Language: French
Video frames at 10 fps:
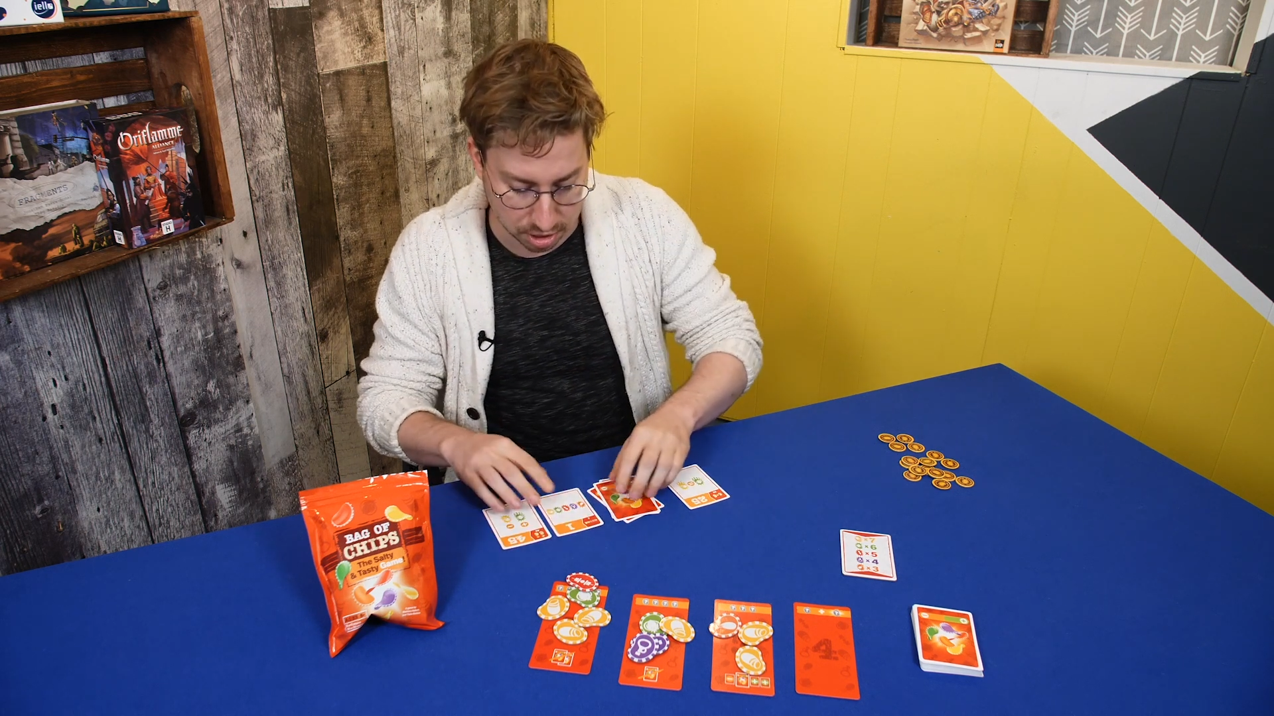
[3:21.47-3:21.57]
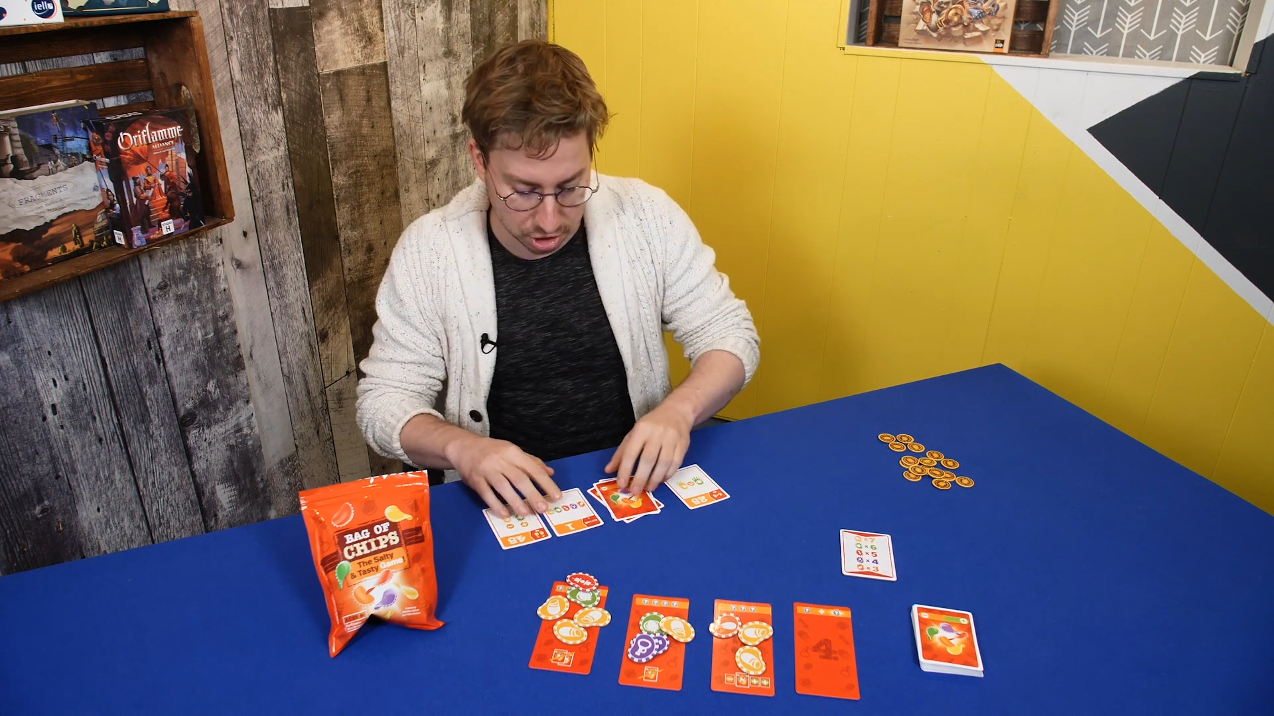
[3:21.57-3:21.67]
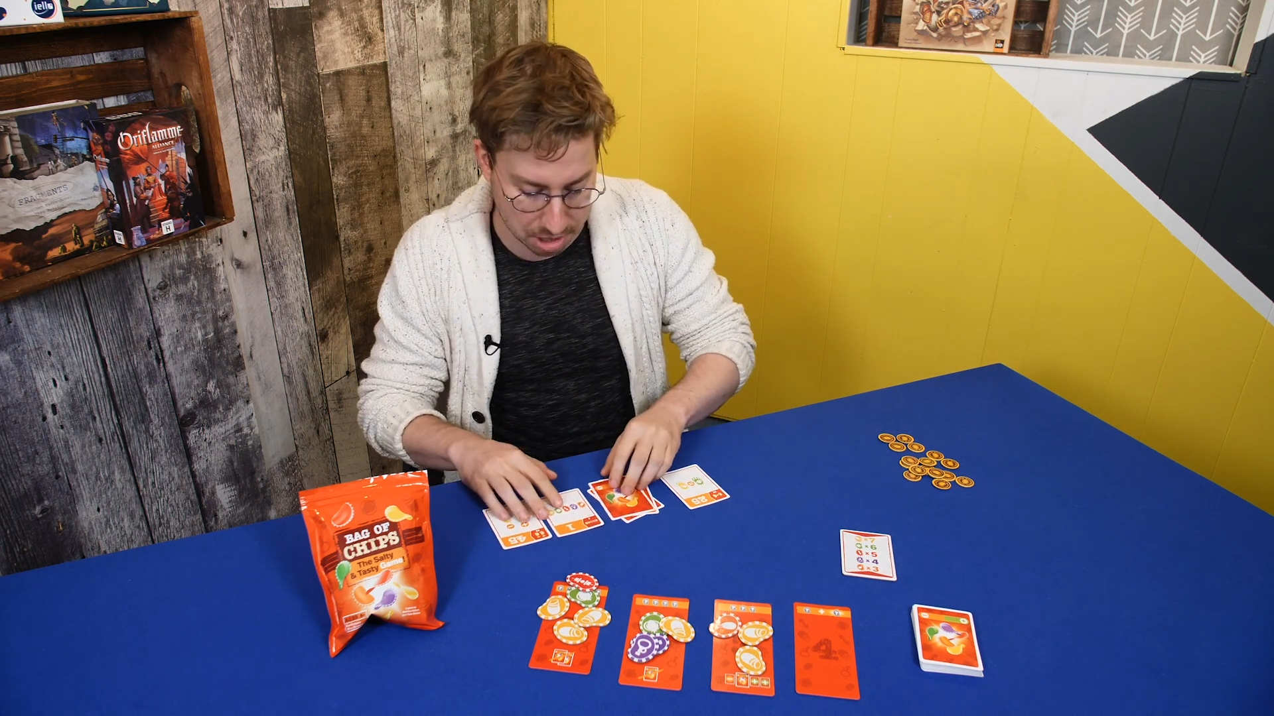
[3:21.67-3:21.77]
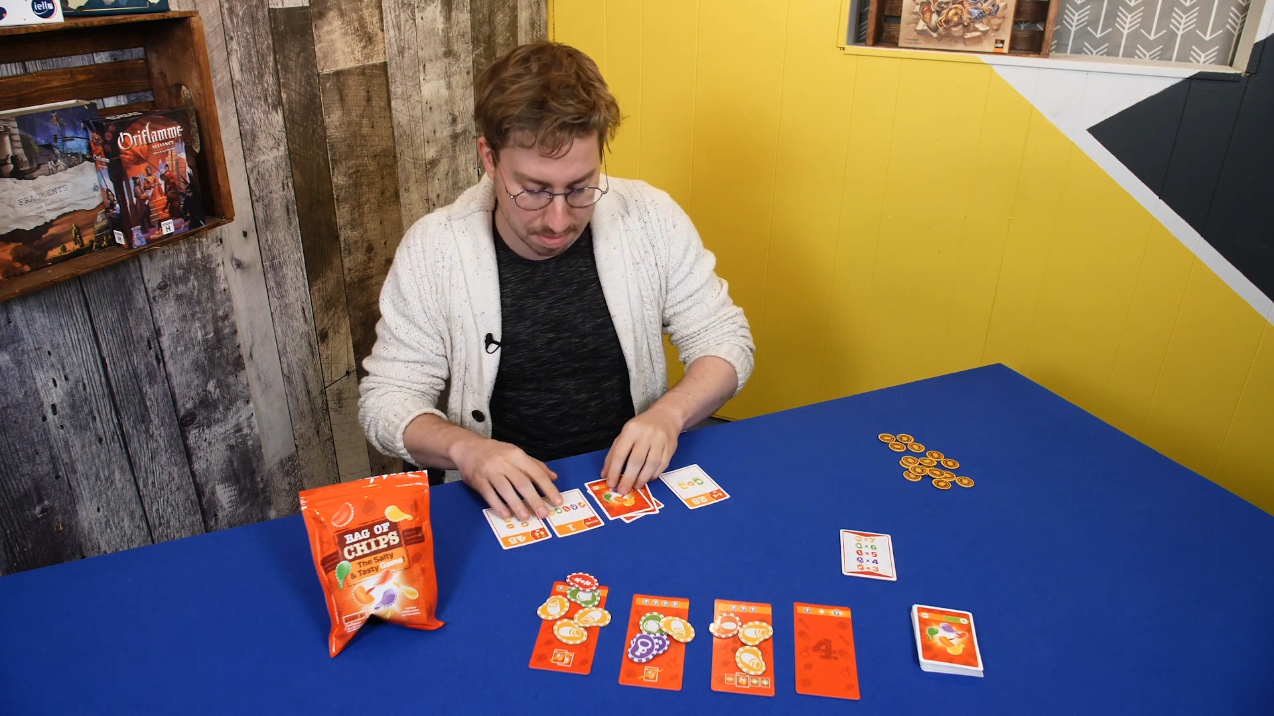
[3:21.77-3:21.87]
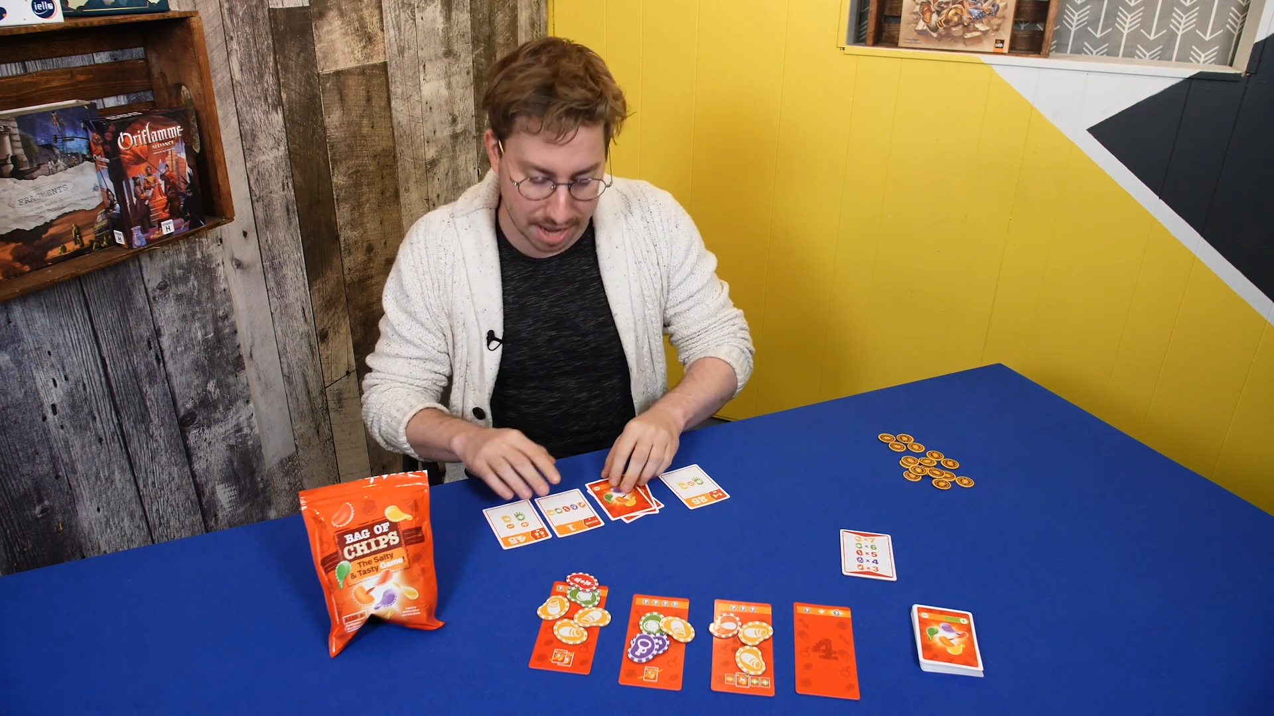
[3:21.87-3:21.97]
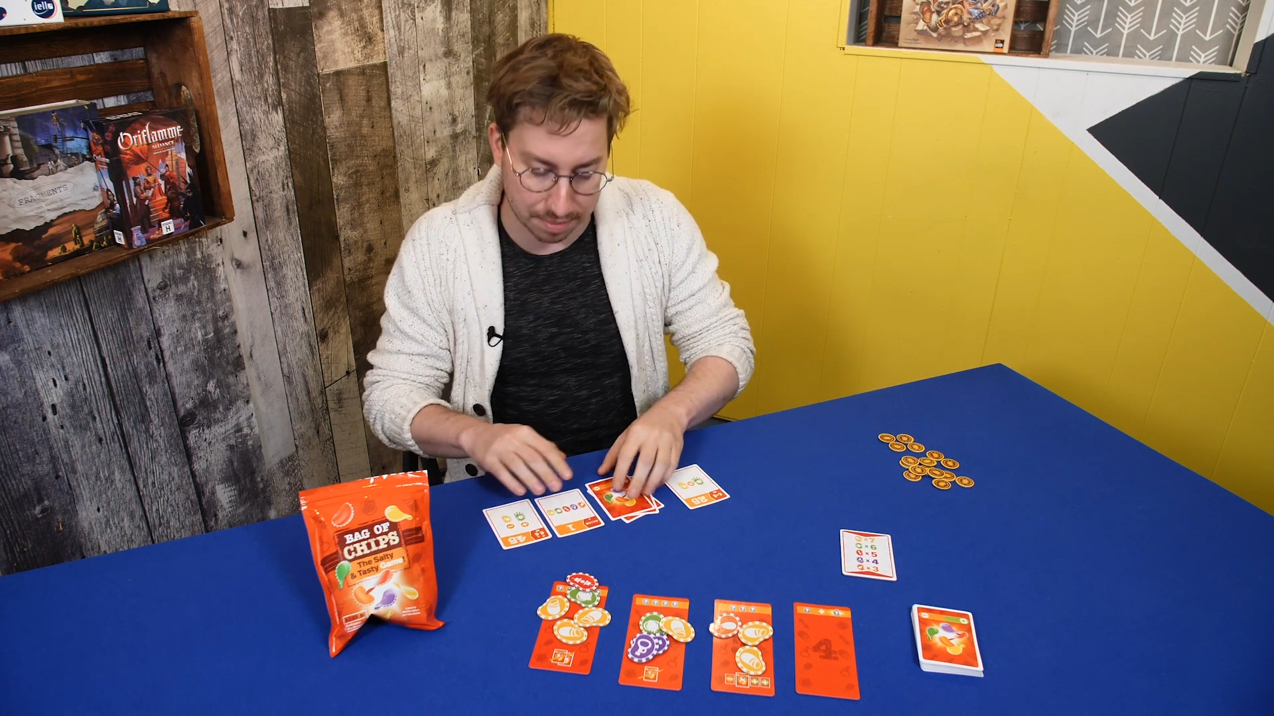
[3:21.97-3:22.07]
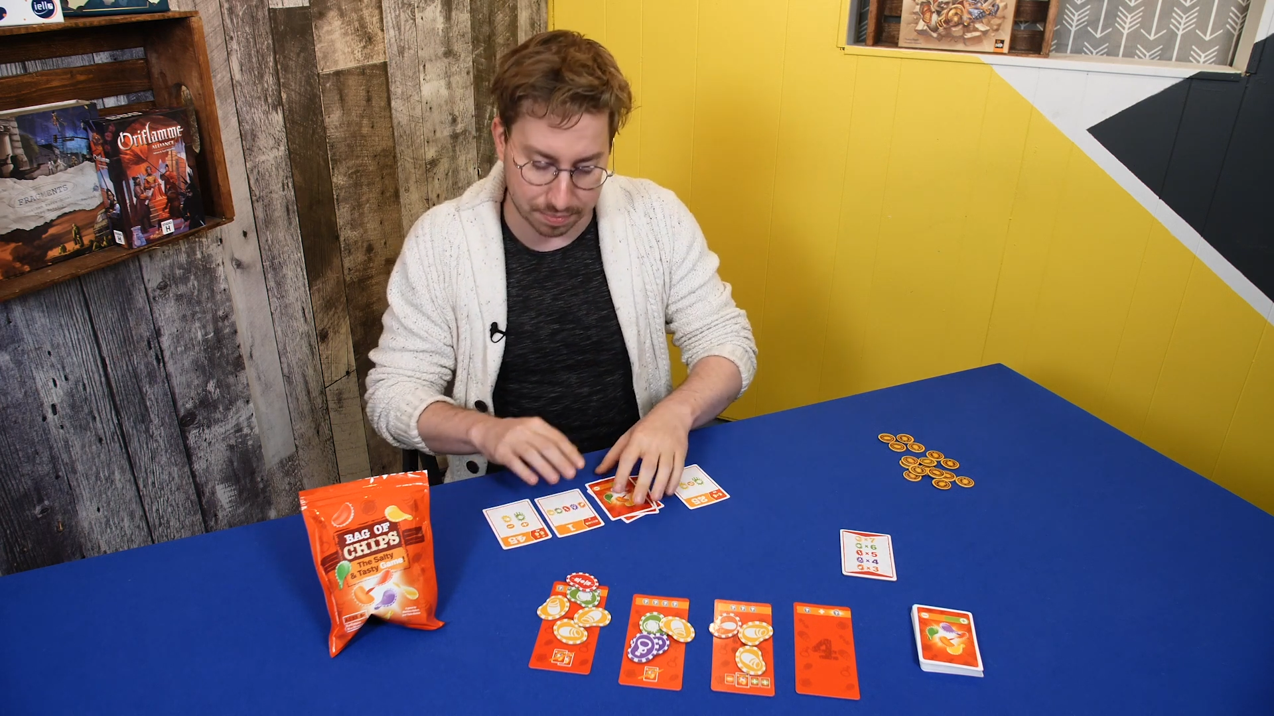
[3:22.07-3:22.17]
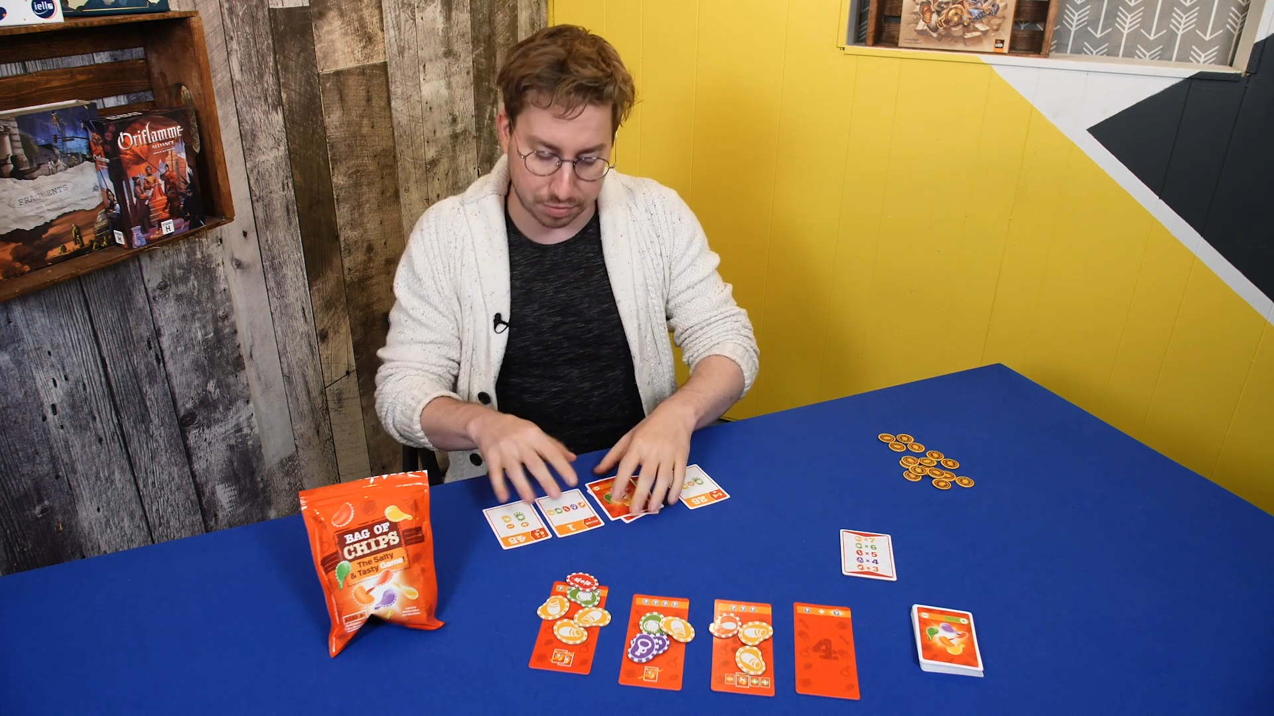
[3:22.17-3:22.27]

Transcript: je les mets